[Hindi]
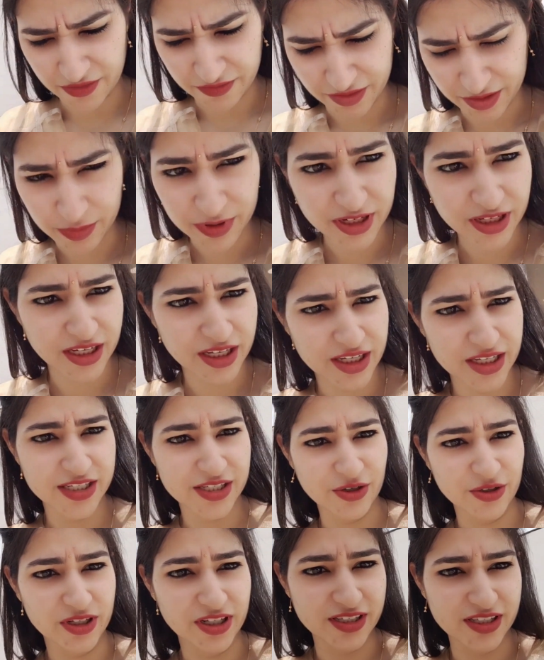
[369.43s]
डिलीवरी
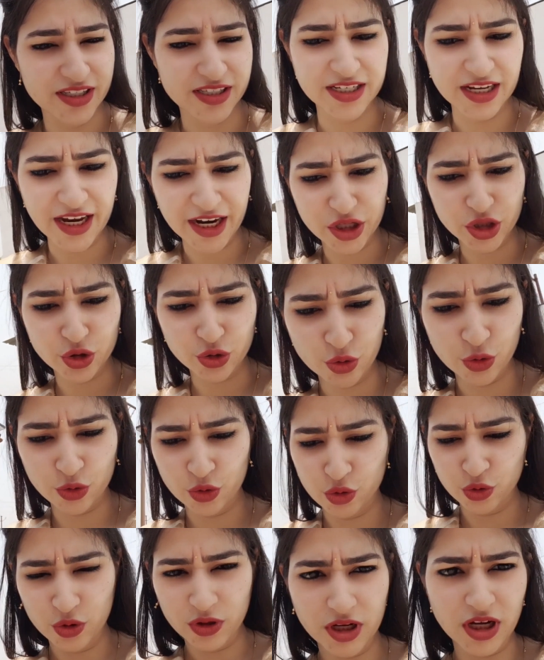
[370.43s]
सो दिस इज़ डे टू
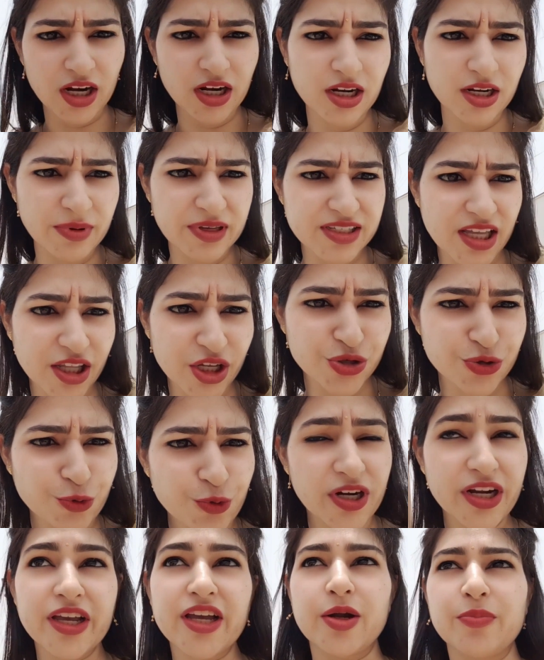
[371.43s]
कल मैं ज़्यादा
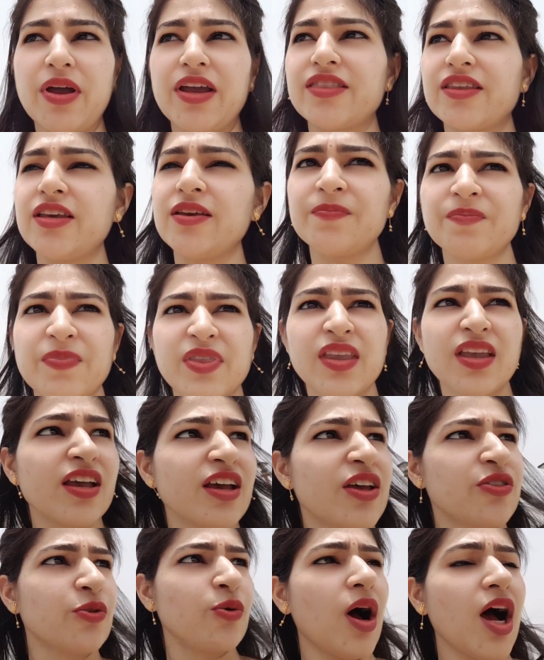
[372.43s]
शूट नहीं कर पाई थी
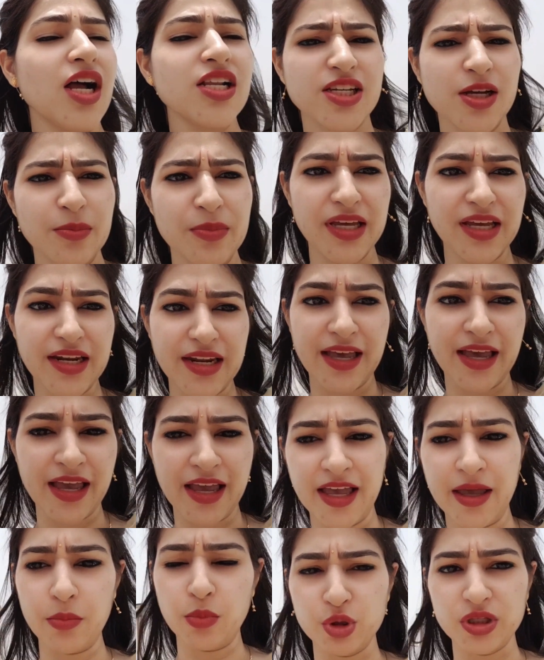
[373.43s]
तो आज हम निकले
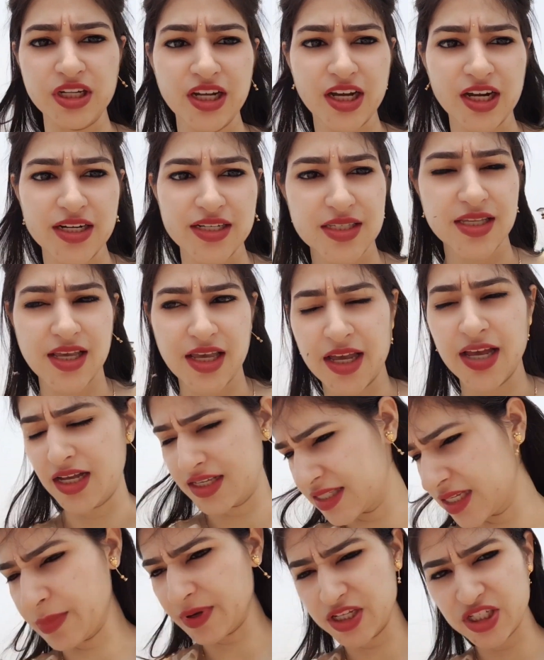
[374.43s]
हैं मोदी नगर से
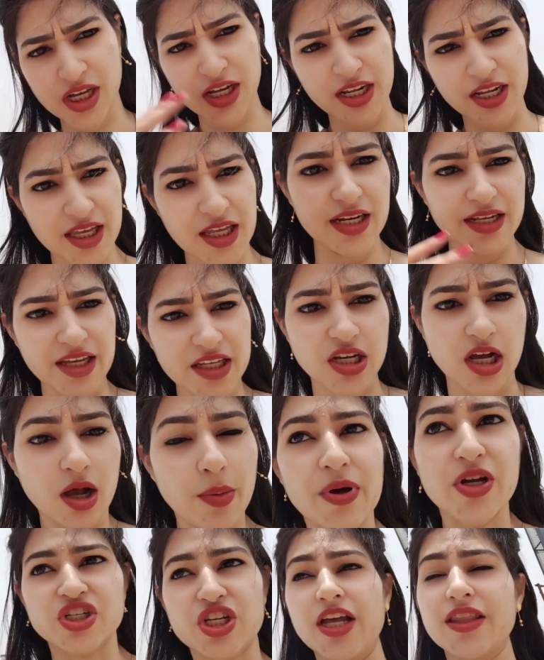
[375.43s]
गाज़ियाबाद जाने के लिए जहाँ
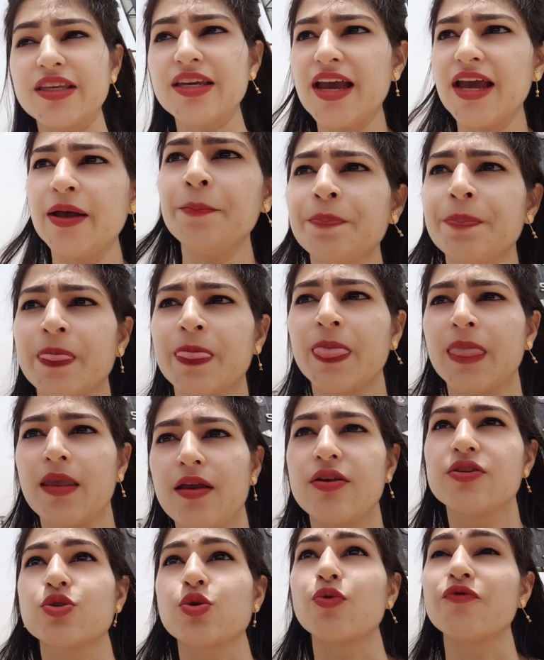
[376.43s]
पर शादी है सो
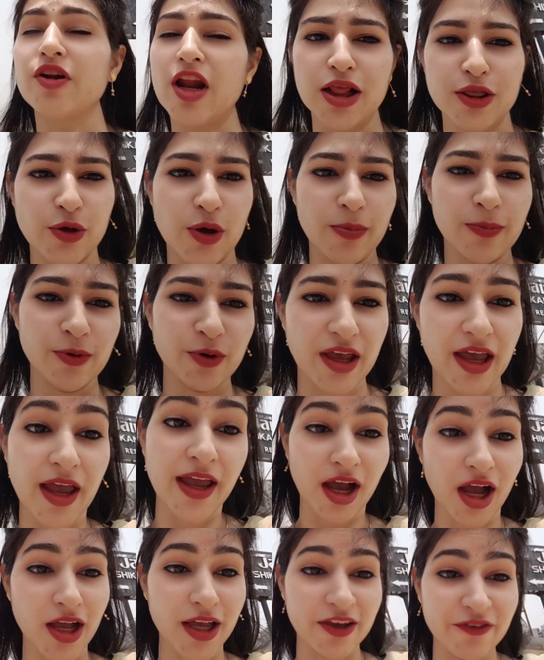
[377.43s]
so, फिलहाल तो हम रुके हैं
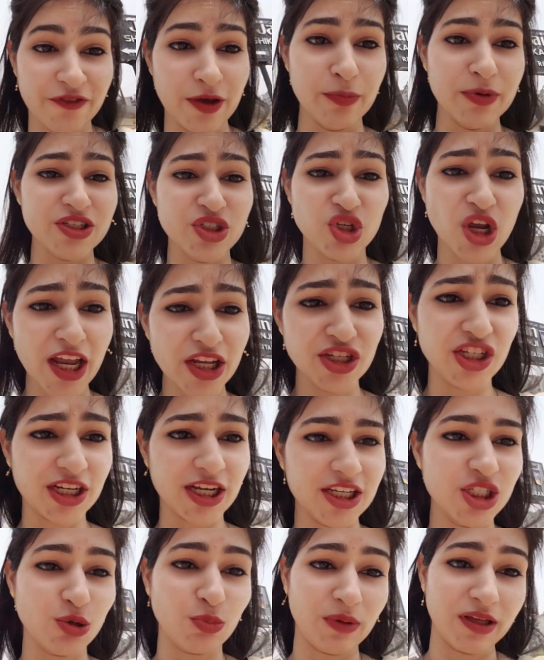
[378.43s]
यहाँ की फेमस जैन
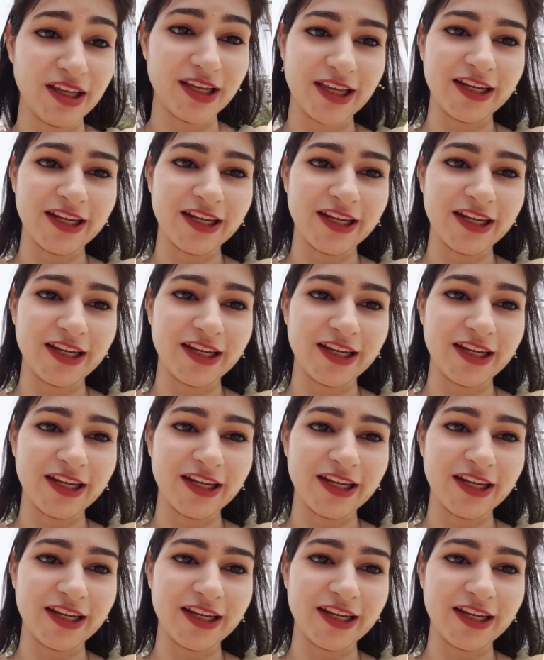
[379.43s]
चिकनजी पीने के